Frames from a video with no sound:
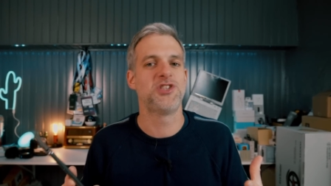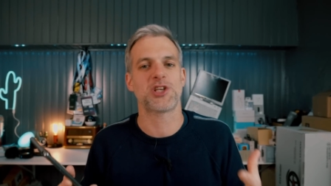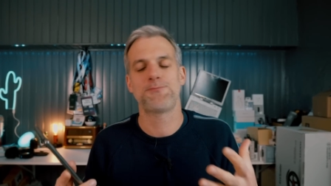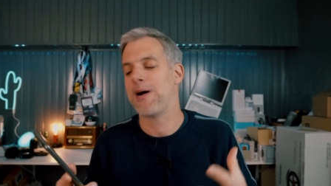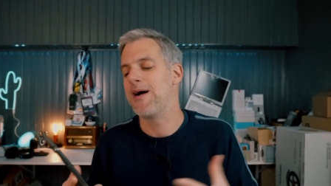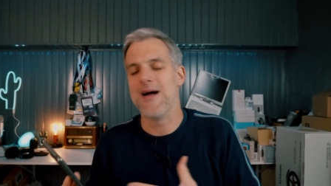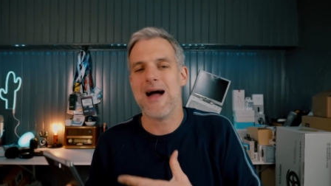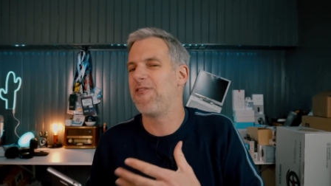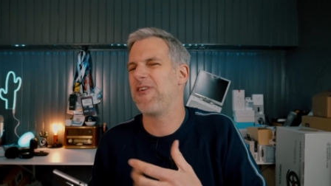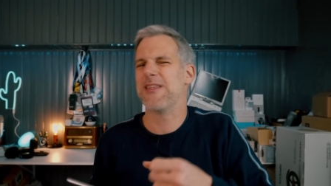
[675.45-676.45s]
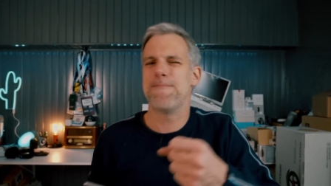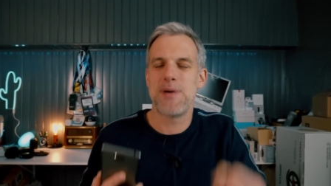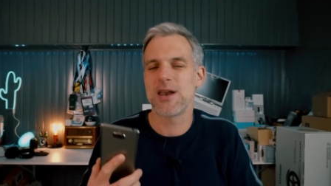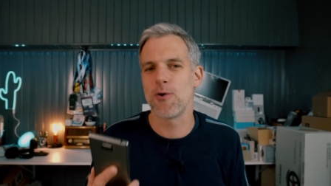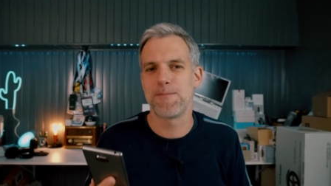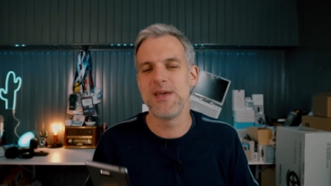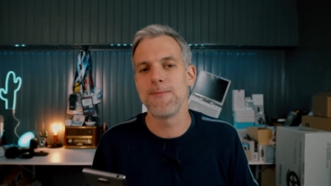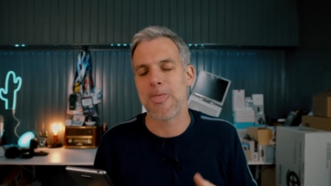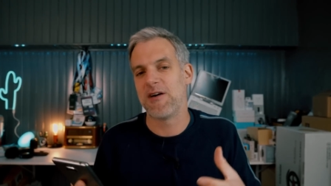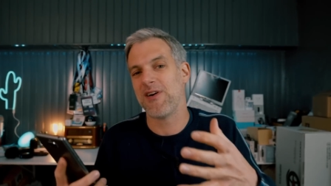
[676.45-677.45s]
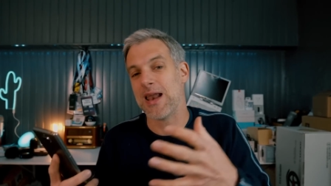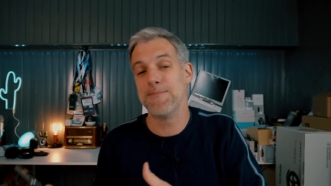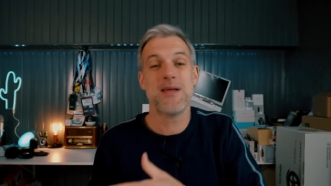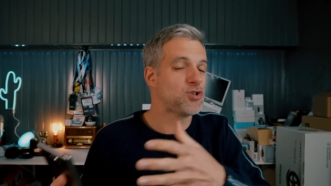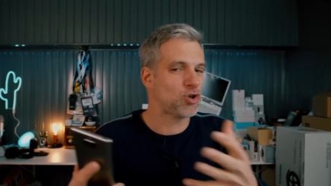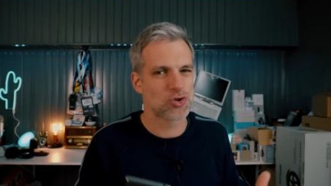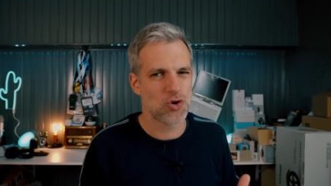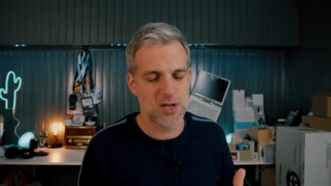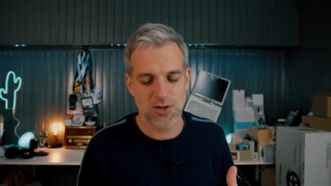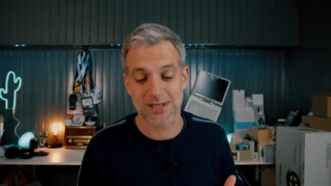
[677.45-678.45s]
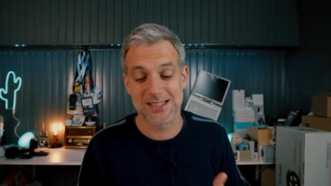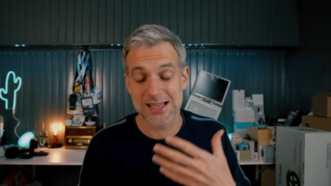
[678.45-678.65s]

Ils ne cherchent pas à faire des pâles copies, à faire la même chose que les autres.